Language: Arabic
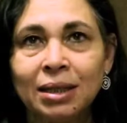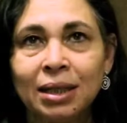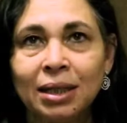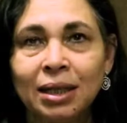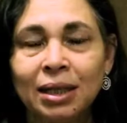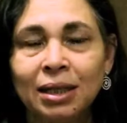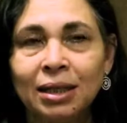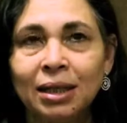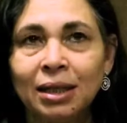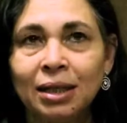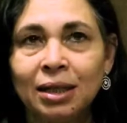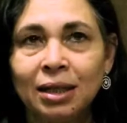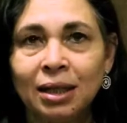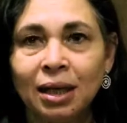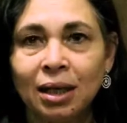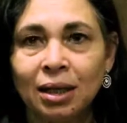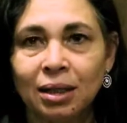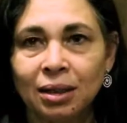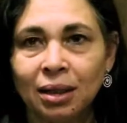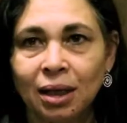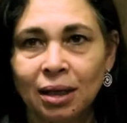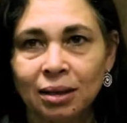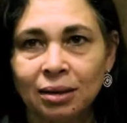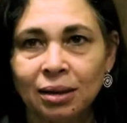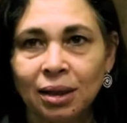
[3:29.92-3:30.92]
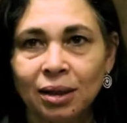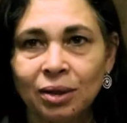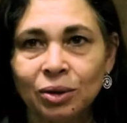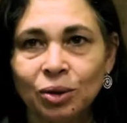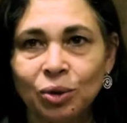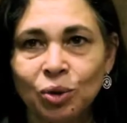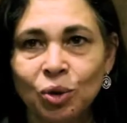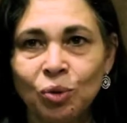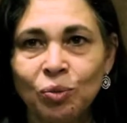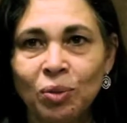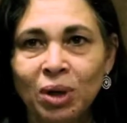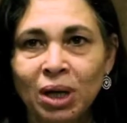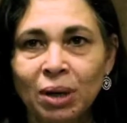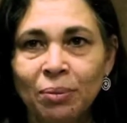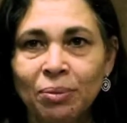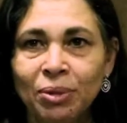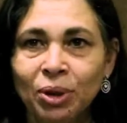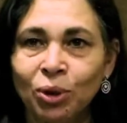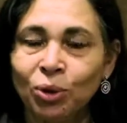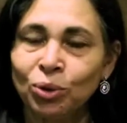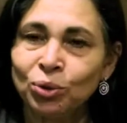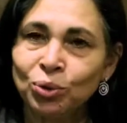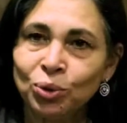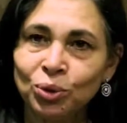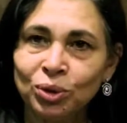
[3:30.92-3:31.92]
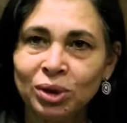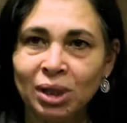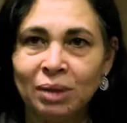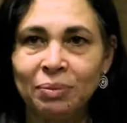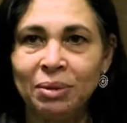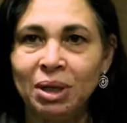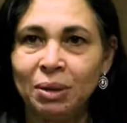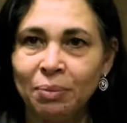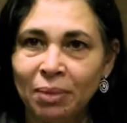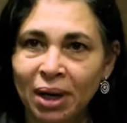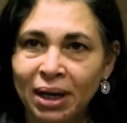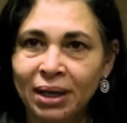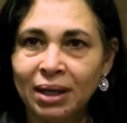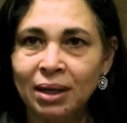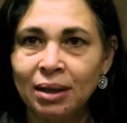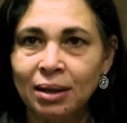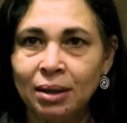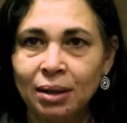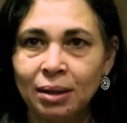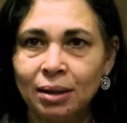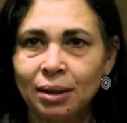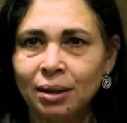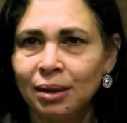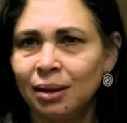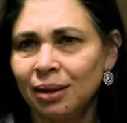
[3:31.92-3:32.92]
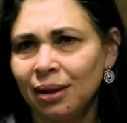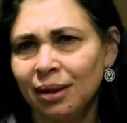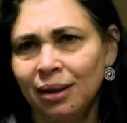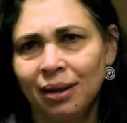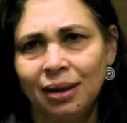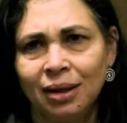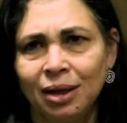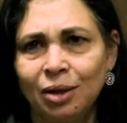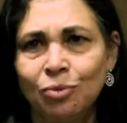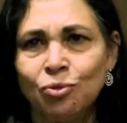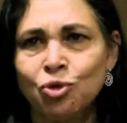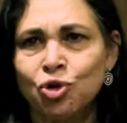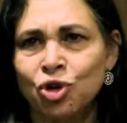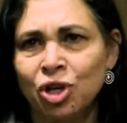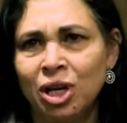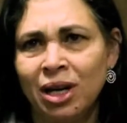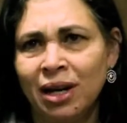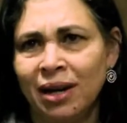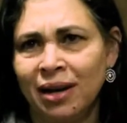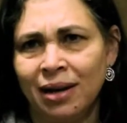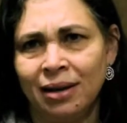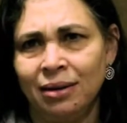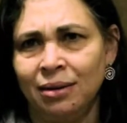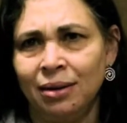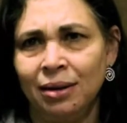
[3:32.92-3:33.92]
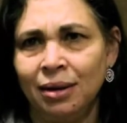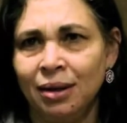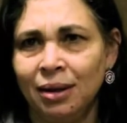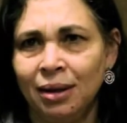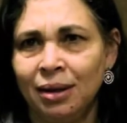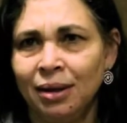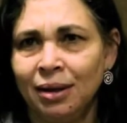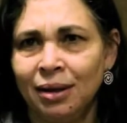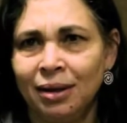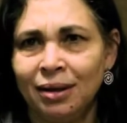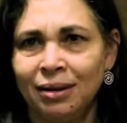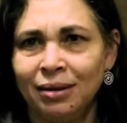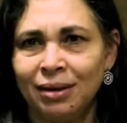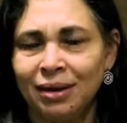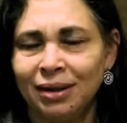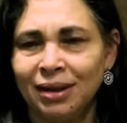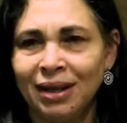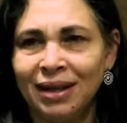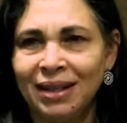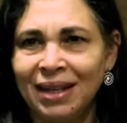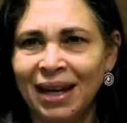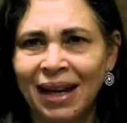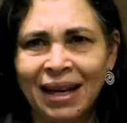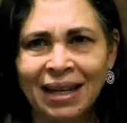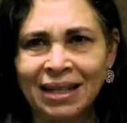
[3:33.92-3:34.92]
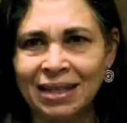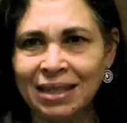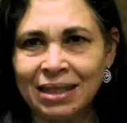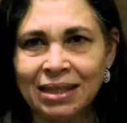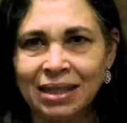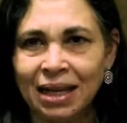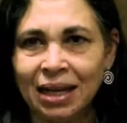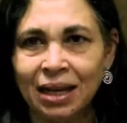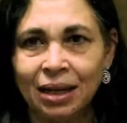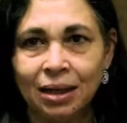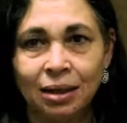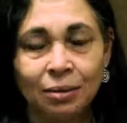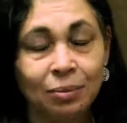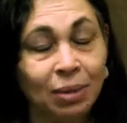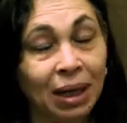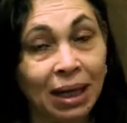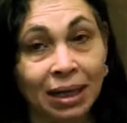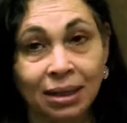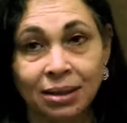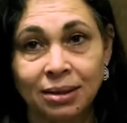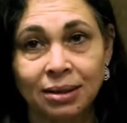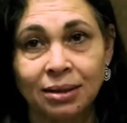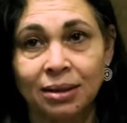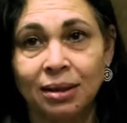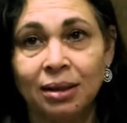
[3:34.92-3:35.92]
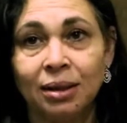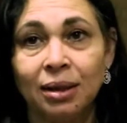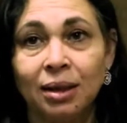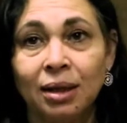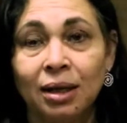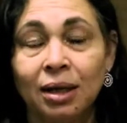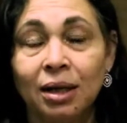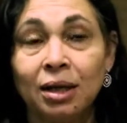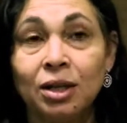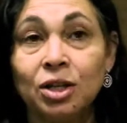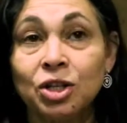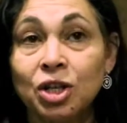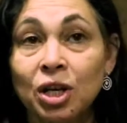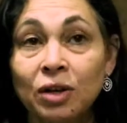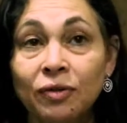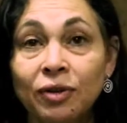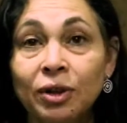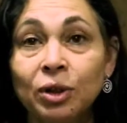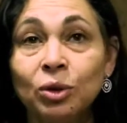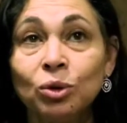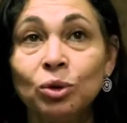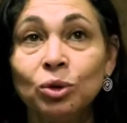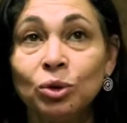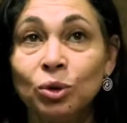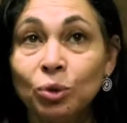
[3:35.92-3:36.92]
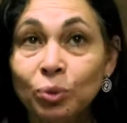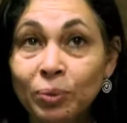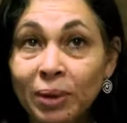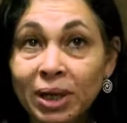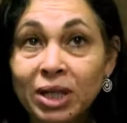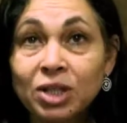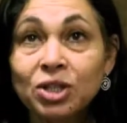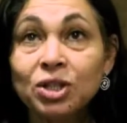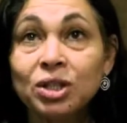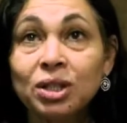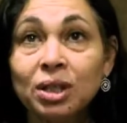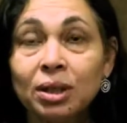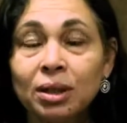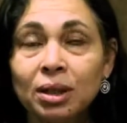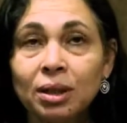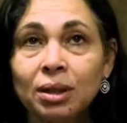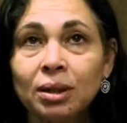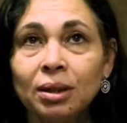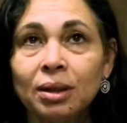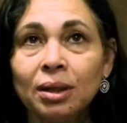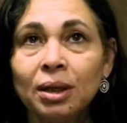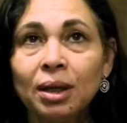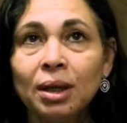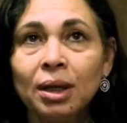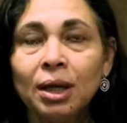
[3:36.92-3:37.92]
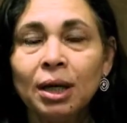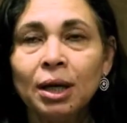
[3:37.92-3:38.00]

كتير جدا يعتقدوا ان هم لما يقعدوا قدام المايك ايه, إيه المشكلة يعني يعني عادي سهل بالعكس انا شايفه ان الدوبلاج آه،